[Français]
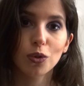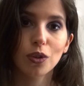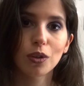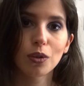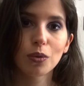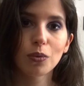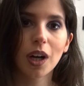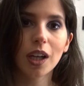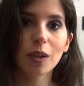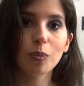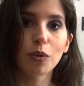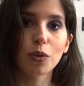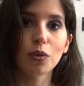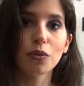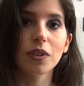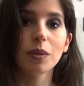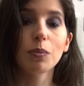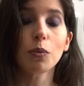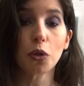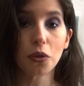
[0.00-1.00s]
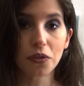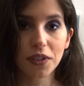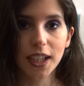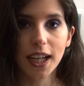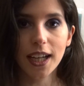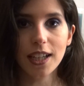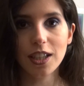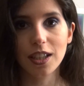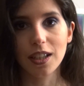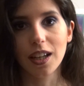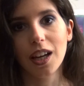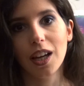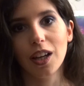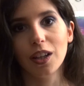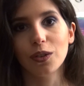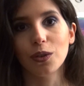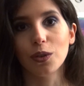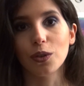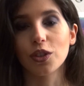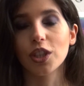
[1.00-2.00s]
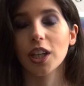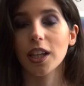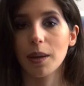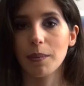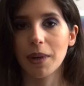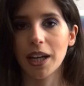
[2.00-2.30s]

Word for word: Newton Award pour le film Le Village de